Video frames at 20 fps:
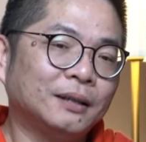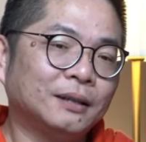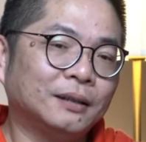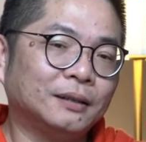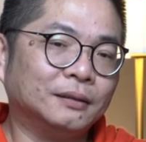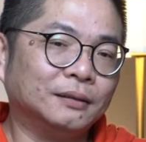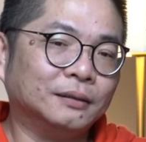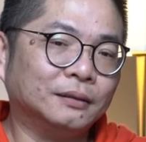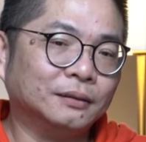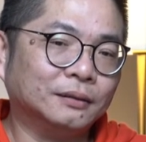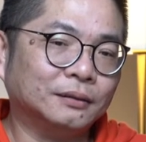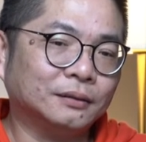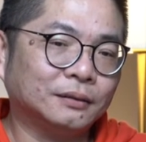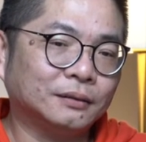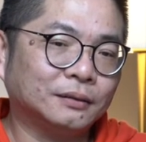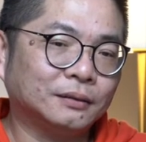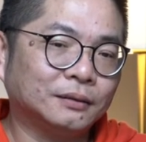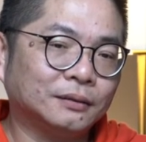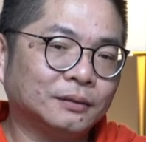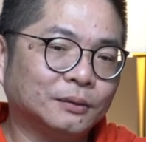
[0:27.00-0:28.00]
呃。
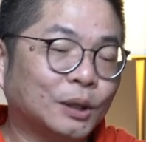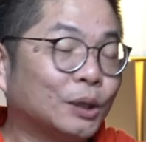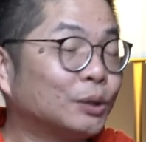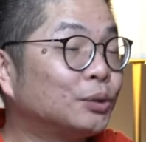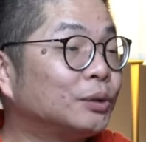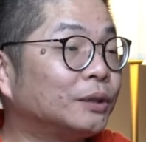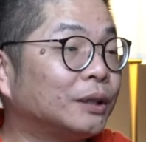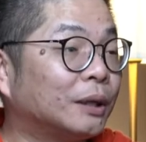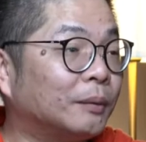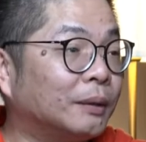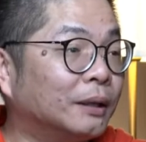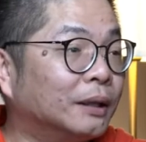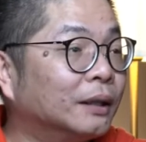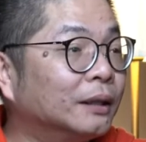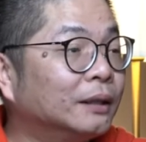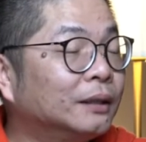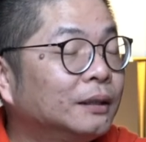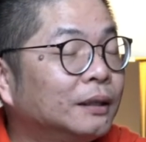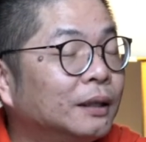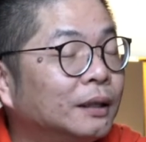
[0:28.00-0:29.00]
花絮讲完了，
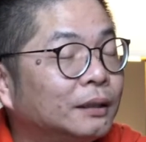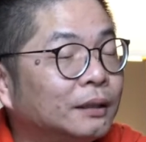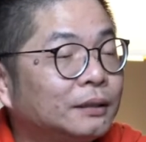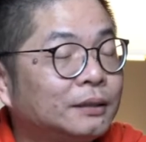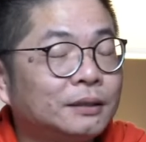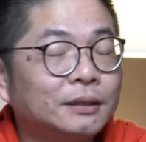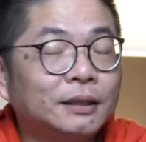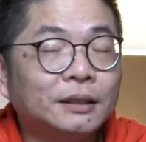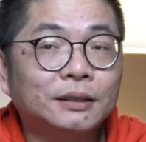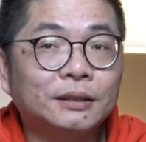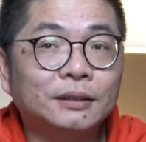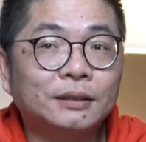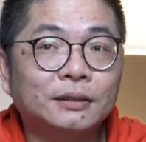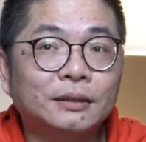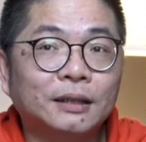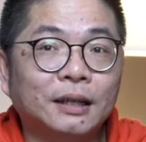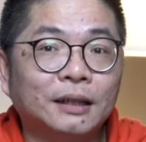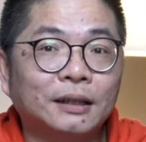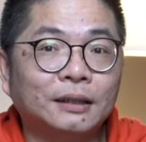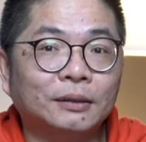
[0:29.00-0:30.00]
那今天其实，
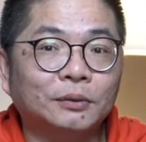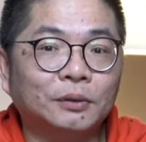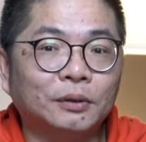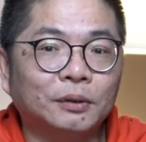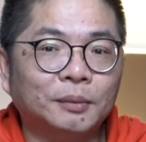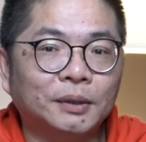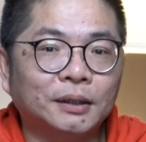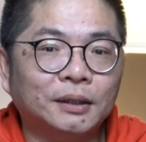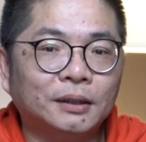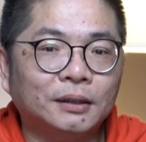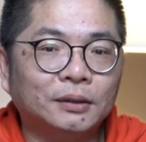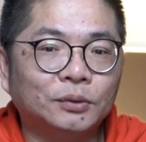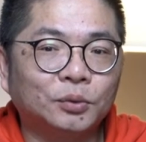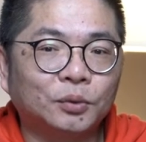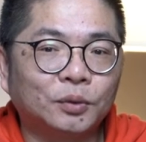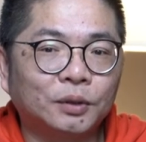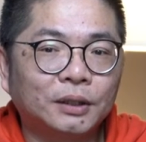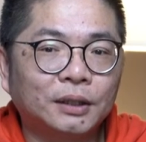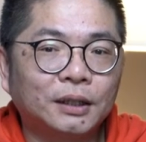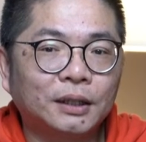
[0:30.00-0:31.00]
在我们
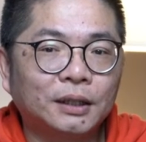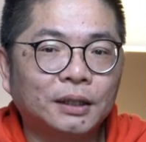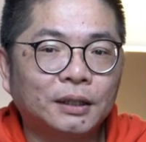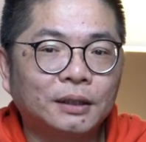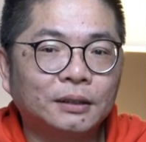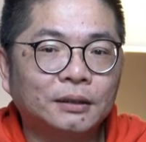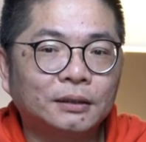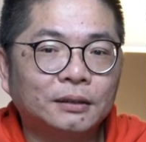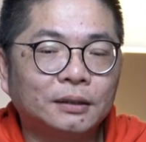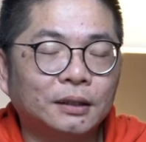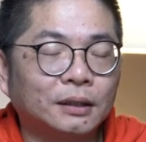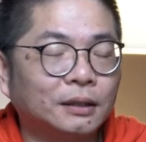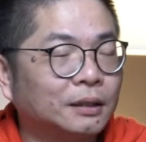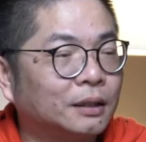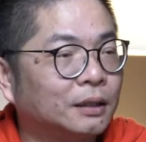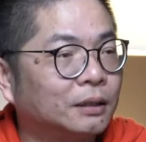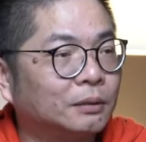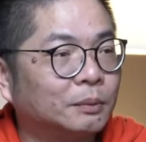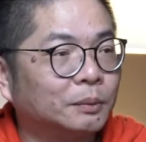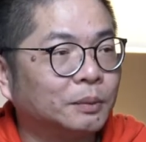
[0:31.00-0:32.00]
昨天、前
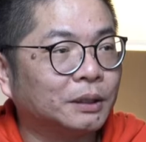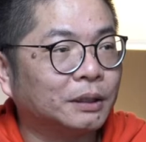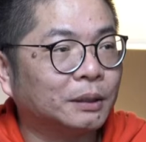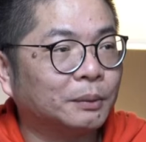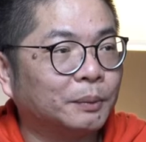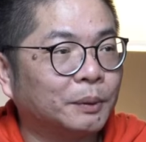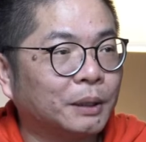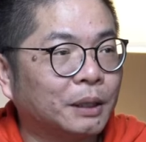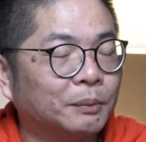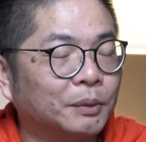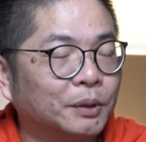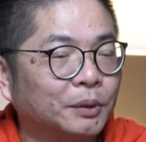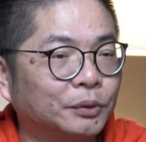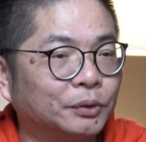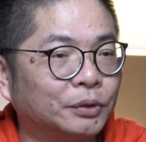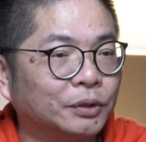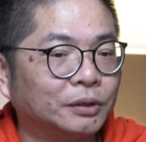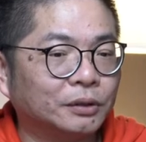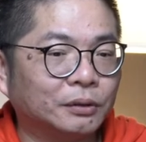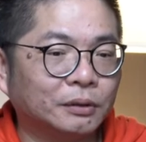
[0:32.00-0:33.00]
天，我们在看朋友
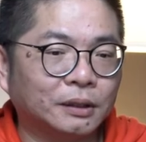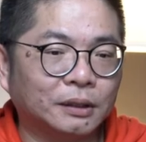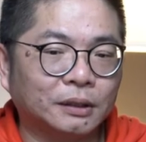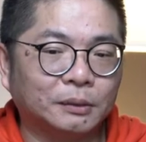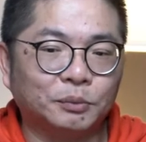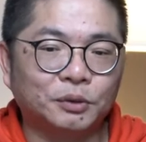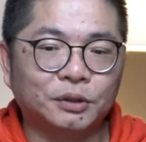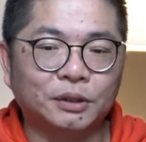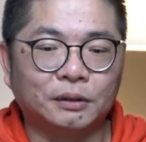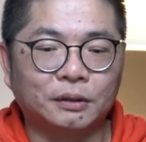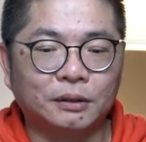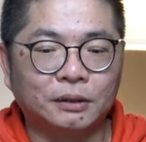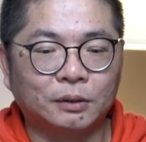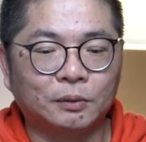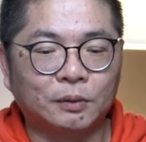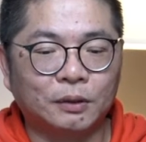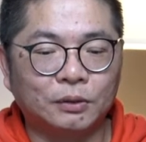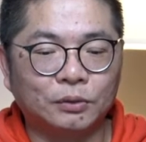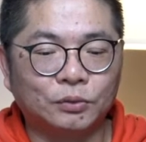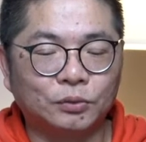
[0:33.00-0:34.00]
圈的时候，可能不少人在
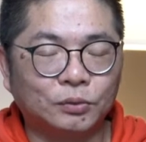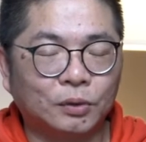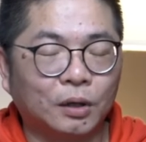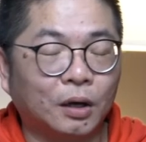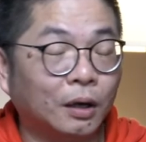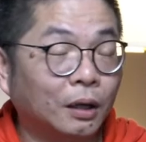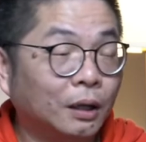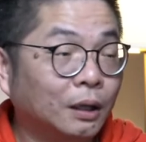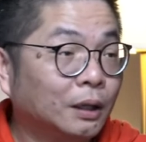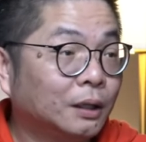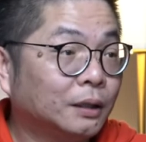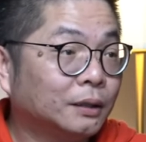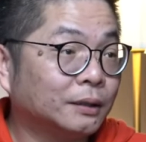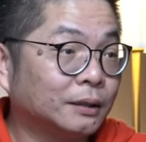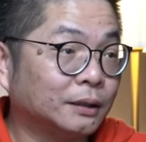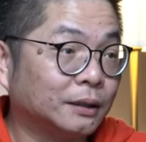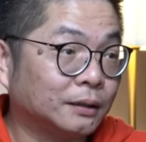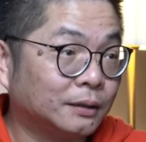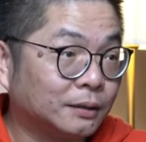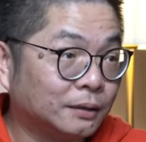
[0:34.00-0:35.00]
关注啊，
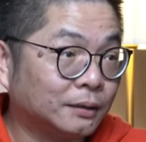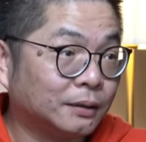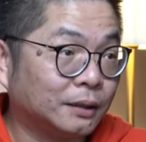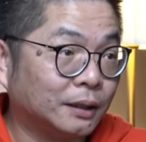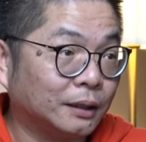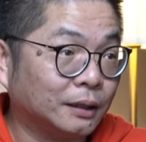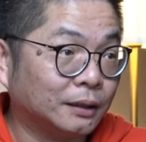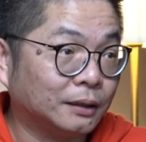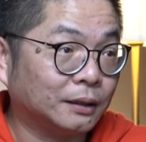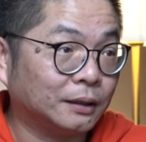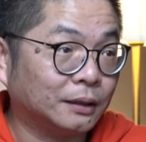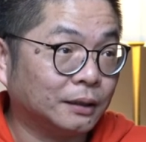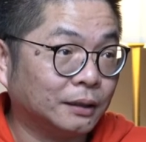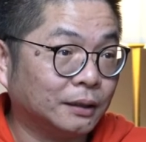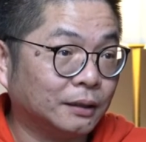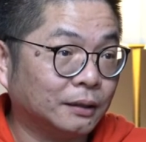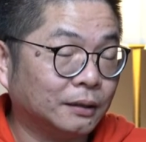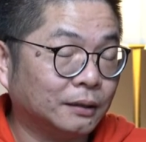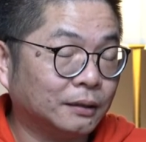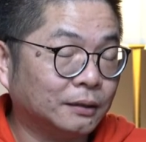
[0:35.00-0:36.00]
这个字节的那
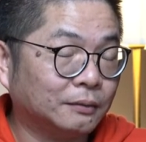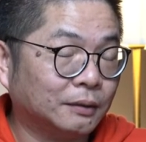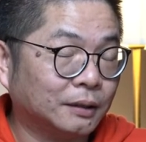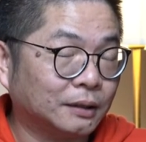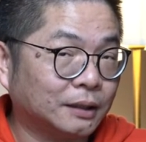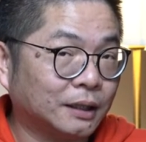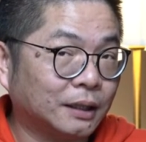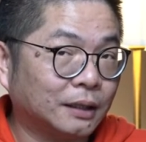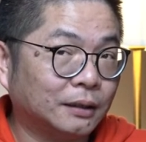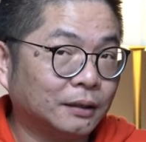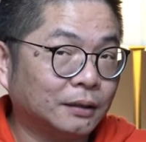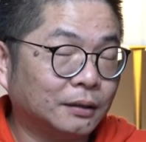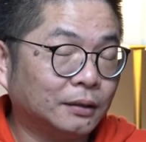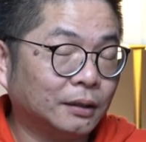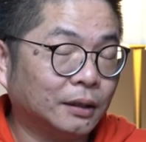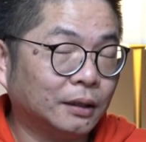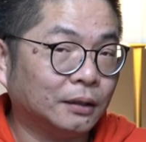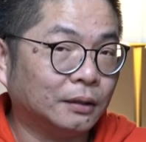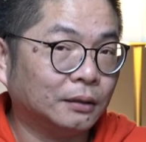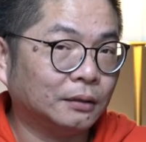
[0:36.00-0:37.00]
个网站
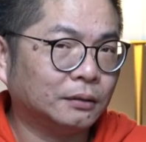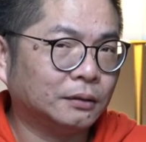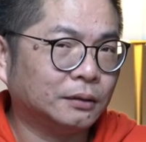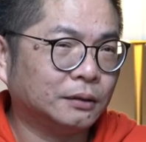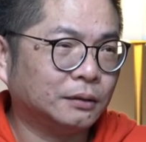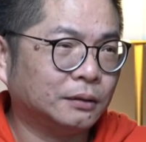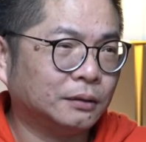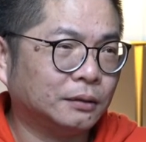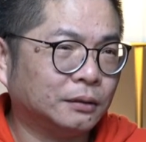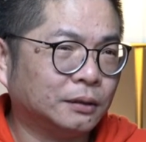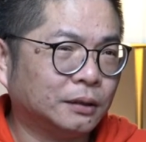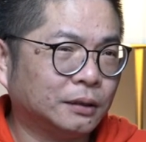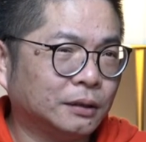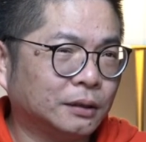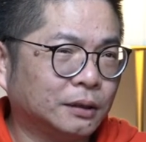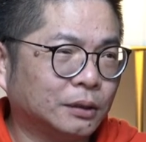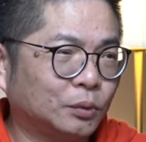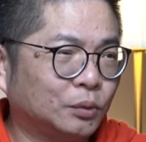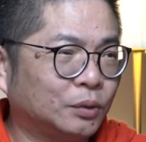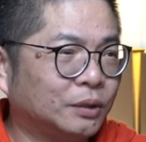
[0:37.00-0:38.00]
啊，那个
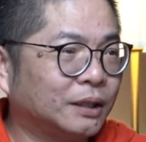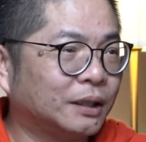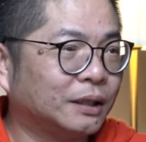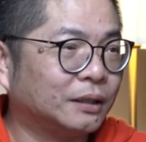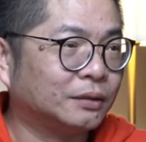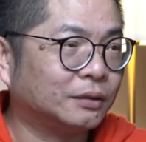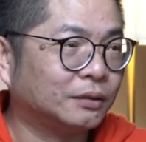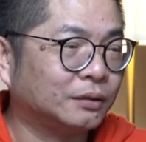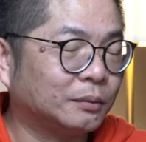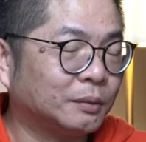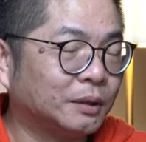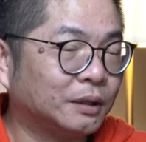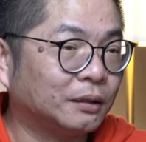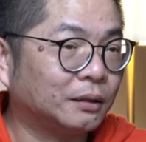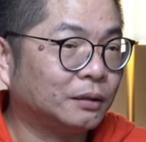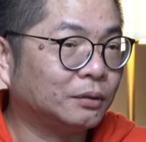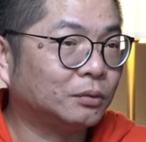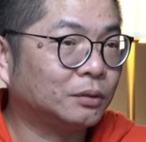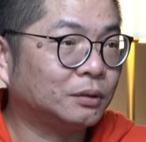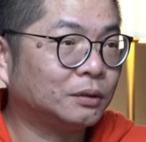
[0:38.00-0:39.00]
那个独立站的时装
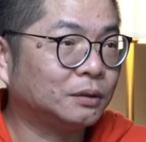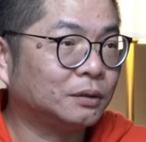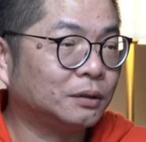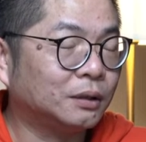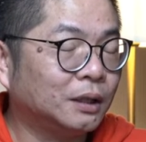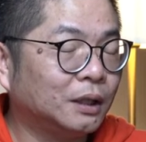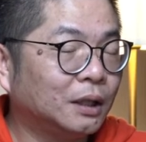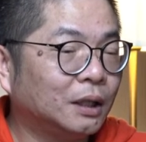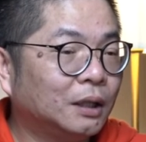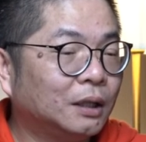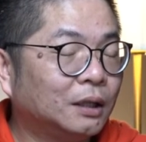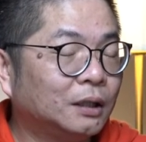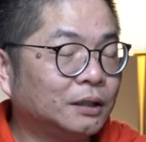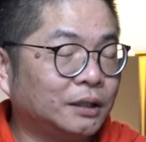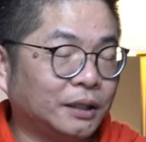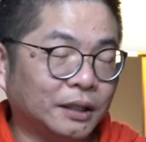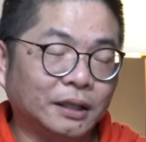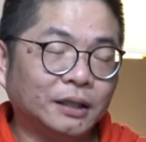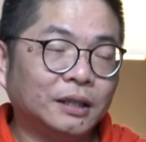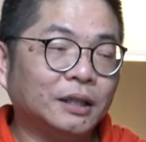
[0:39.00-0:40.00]
办，说是
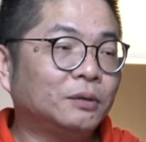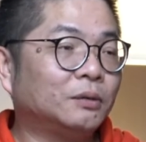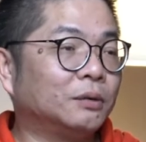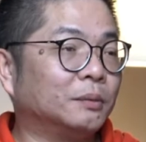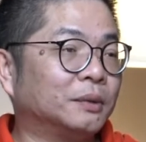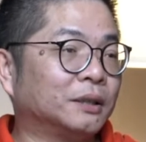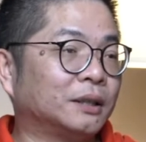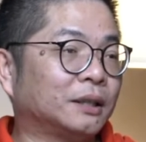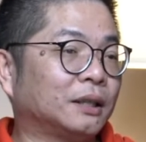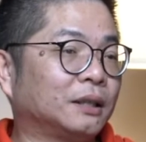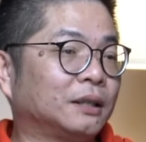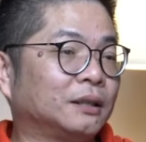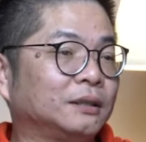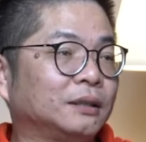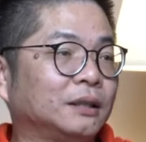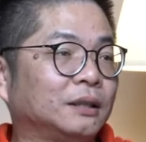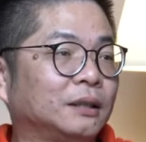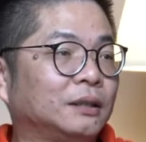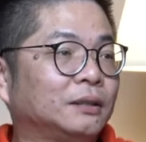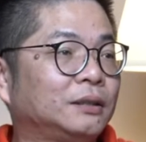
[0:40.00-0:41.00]
前天我们才刚刚
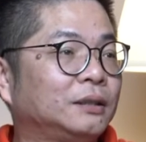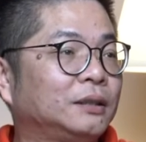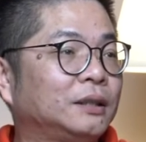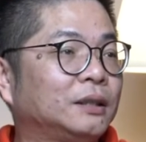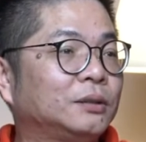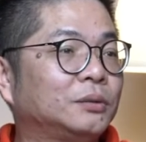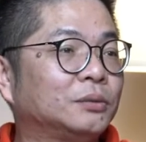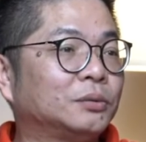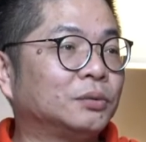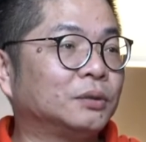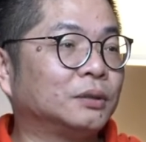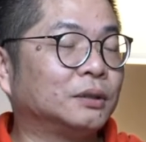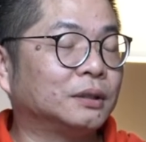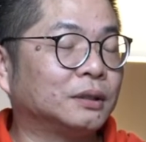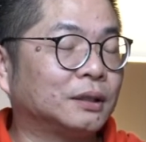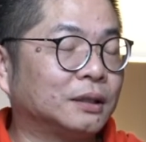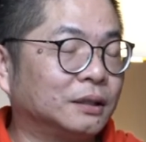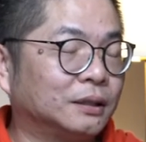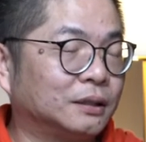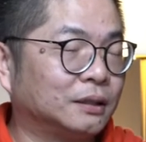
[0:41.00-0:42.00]
讲，然后今天就说
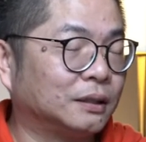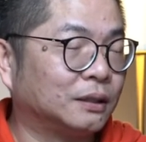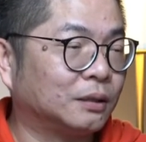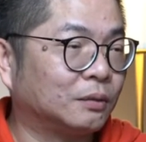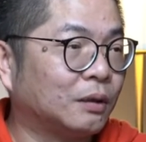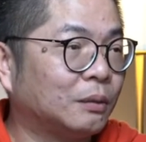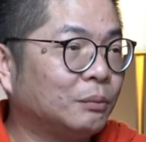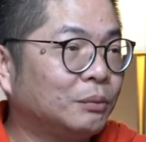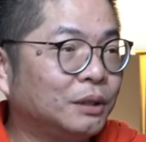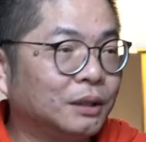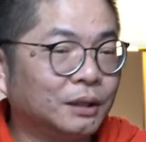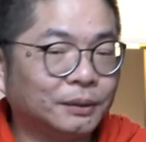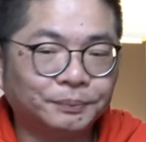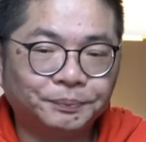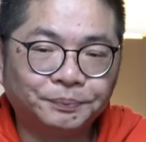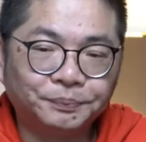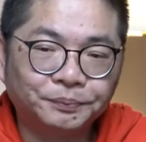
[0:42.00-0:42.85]
这个这个关闭了，